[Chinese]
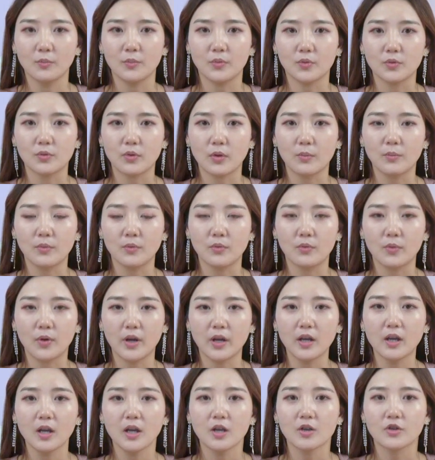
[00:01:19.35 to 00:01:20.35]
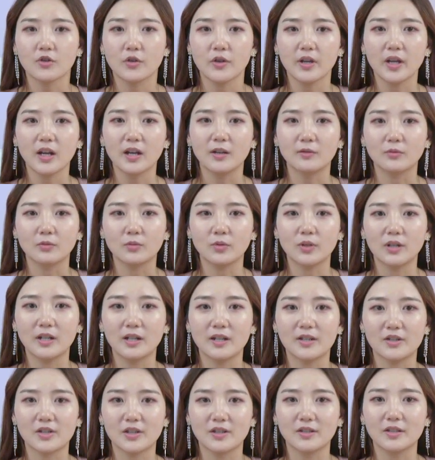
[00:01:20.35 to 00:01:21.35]
不醉不归，所以很多人
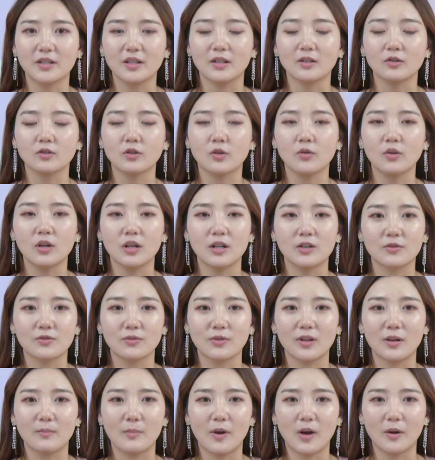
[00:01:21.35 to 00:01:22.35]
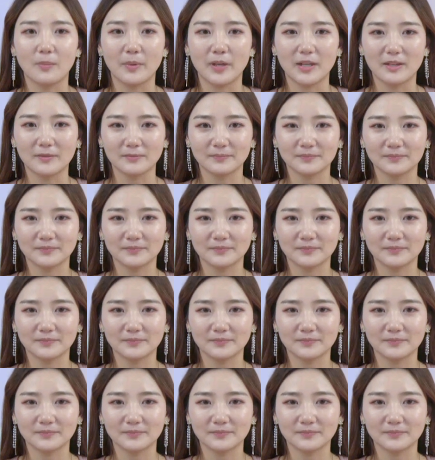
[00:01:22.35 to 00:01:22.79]
的身体都喝出了毛病。